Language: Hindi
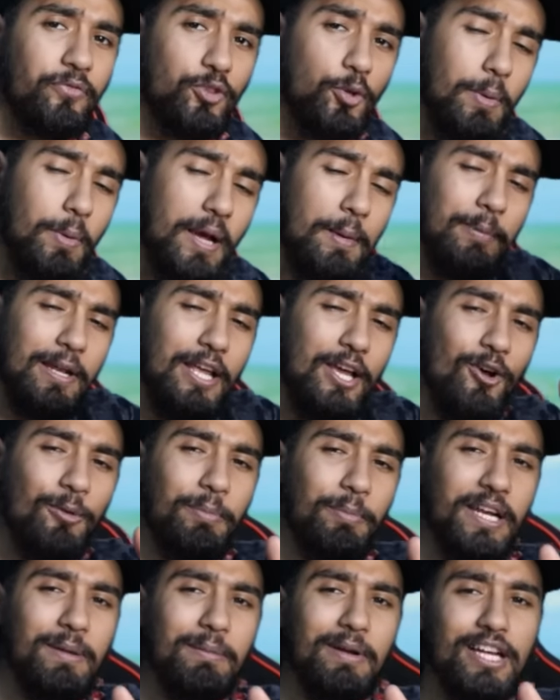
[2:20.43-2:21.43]
So I play on
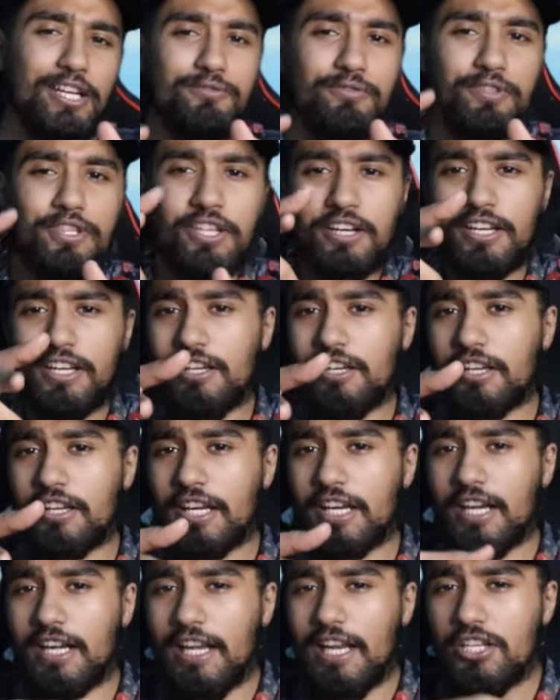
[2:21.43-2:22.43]
Perry Match with the real
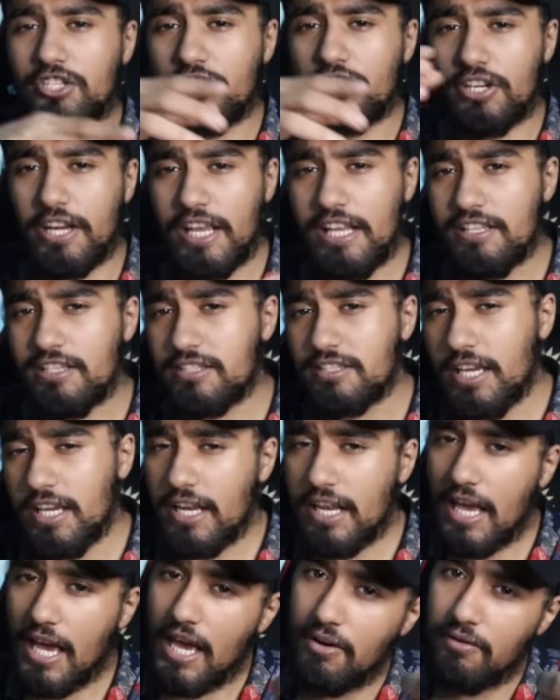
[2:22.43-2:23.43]
cricket legend Dale
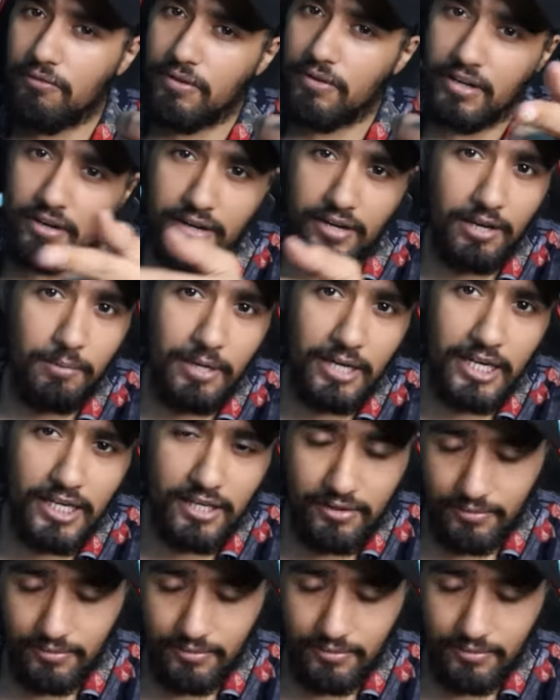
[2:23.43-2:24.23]
Steyn and win real money.